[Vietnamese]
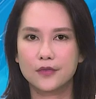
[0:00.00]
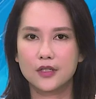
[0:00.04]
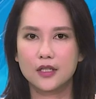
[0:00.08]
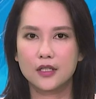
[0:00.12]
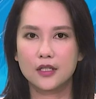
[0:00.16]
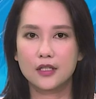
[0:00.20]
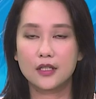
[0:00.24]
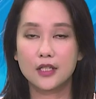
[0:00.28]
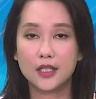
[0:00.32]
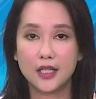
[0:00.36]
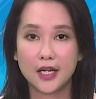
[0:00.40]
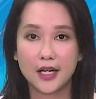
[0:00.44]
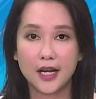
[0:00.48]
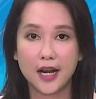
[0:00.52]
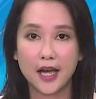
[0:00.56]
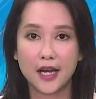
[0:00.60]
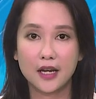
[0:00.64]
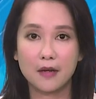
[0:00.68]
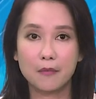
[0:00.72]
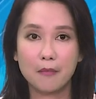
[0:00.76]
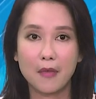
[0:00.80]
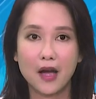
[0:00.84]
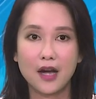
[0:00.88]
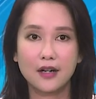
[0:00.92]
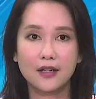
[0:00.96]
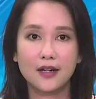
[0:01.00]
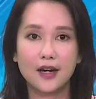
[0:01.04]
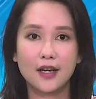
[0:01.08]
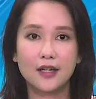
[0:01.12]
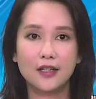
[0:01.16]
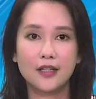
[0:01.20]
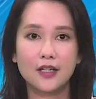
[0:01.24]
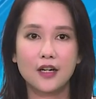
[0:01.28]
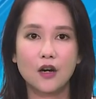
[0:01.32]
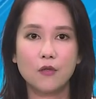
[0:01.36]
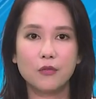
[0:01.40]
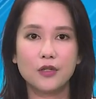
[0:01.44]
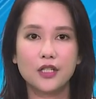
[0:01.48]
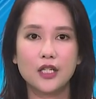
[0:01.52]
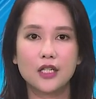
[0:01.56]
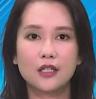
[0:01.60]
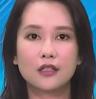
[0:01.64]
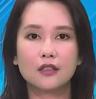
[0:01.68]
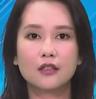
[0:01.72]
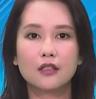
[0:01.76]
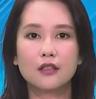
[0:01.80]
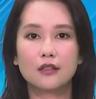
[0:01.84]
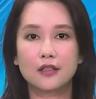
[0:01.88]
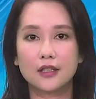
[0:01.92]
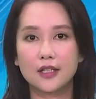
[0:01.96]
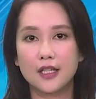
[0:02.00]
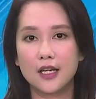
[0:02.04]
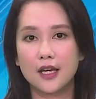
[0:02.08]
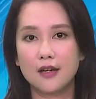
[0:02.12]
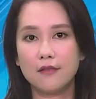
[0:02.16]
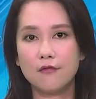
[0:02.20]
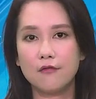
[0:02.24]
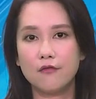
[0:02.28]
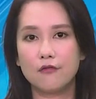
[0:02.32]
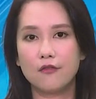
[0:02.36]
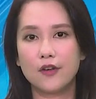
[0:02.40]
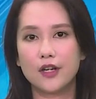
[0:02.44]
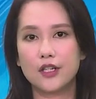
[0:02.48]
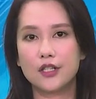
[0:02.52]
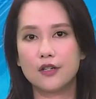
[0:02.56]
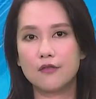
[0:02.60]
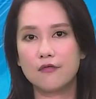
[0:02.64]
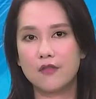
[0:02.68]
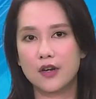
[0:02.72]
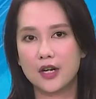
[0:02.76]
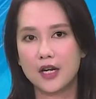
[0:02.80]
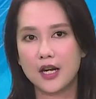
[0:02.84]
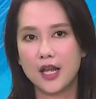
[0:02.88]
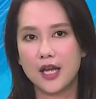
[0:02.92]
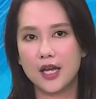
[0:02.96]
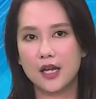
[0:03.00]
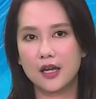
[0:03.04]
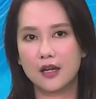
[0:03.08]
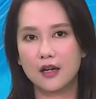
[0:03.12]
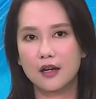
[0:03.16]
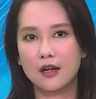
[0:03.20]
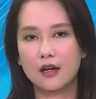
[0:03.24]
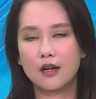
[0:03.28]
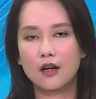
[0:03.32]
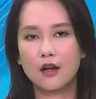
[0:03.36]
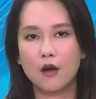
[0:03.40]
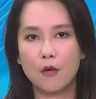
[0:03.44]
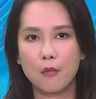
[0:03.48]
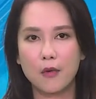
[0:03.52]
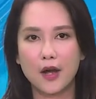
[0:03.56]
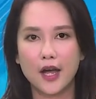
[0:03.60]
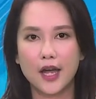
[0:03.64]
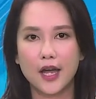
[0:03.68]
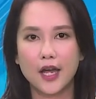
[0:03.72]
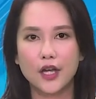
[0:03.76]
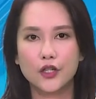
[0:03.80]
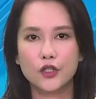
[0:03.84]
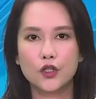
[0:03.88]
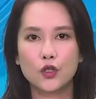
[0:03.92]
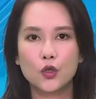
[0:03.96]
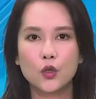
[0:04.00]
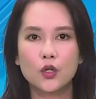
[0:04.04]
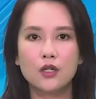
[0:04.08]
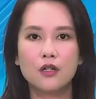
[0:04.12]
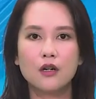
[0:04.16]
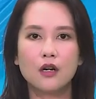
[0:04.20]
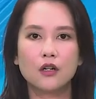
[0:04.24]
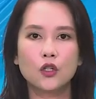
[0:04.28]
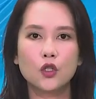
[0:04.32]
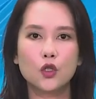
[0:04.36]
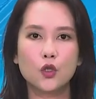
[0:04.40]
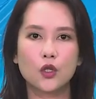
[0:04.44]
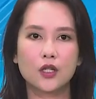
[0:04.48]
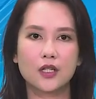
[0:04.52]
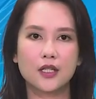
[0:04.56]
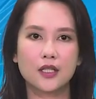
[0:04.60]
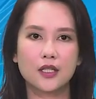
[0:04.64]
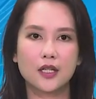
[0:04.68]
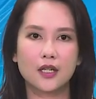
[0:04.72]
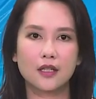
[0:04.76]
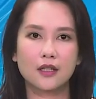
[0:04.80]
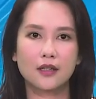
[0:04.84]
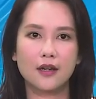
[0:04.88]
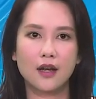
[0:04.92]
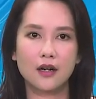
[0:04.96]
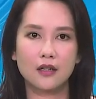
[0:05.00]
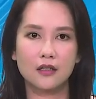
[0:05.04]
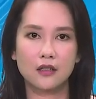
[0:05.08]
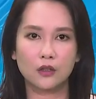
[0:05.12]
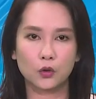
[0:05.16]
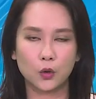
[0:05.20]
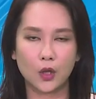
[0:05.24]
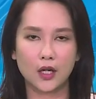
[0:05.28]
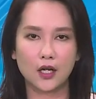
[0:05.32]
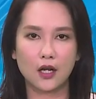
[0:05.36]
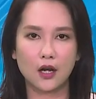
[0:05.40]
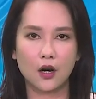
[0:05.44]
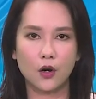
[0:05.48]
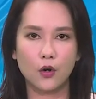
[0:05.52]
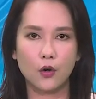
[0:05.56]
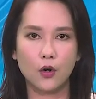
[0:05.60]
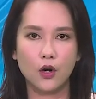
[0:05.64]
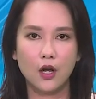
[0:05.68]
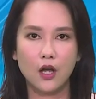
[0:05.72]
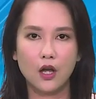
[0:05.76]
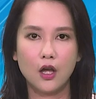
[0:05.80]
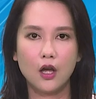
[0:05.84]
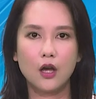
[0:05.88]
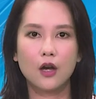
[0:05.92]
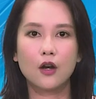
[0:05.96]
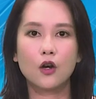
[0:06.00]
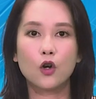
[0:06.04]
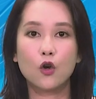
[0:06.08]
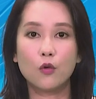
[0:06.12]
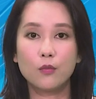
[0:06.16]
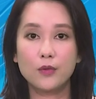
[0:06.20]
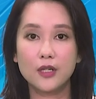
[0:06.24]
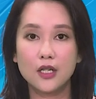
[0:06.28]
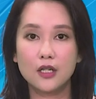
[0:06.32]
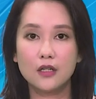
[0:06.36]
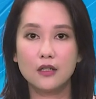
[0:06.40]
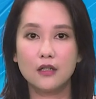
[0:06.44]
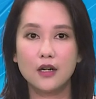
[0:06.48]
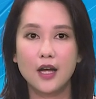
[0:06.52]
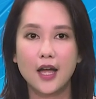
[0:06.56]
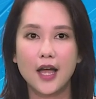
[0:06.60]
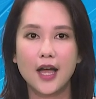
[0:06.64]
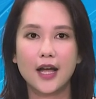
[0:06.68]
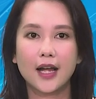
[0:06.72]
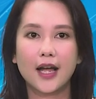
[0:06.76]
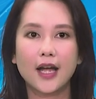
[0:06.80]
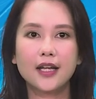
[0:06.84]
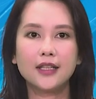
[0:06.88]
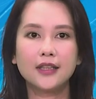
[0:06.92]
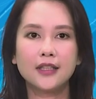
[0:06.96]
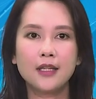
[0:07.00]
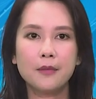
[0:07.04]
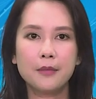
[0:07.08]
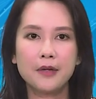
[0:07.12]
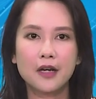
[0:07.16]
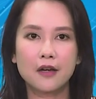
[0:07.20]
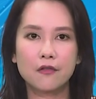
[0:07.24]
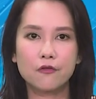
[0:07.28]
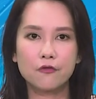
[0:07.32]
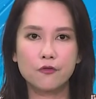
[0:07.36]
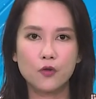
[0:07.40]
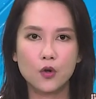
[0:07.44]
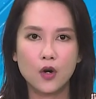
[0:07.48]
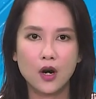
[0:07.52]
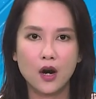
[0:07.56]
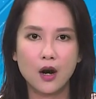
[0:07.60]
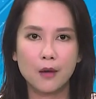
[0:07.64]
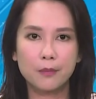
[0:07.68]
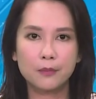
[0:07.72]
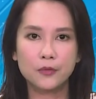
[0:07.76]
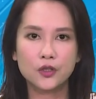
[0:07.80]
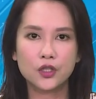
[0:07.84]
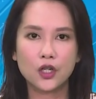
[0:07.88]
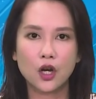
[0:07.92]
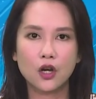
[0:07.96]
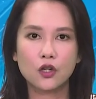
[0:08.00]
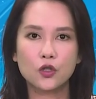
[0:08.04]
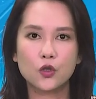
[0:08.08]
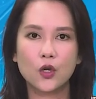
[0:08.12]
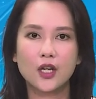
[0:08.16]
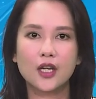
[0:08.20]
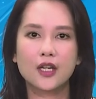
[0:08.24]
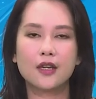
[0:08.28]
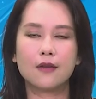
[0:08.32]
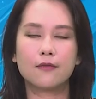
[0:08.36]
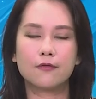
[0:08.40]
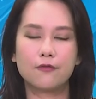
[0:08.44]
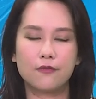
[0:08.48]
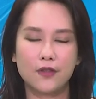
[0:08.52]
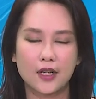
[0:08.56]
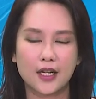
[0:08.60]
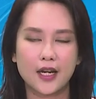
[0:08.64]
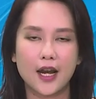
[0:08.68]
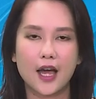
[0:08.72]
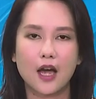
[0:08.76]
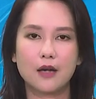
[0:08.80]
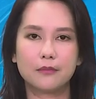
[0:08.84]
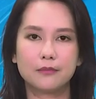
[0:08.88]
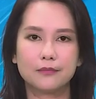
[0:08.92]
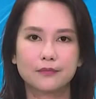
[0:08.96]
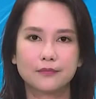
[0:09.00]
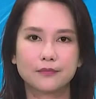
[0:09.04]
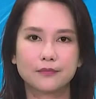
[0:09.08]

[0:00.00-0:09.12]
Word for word: Sự kiện này mang đến góc nhìn thực tiễn về những vấn đề, công nghệ, xu hướng chuyển dịch năng lượng toàn cầu, cũng như cách tiếp cận phù hợp cho doanh nghiệp Việt Nam.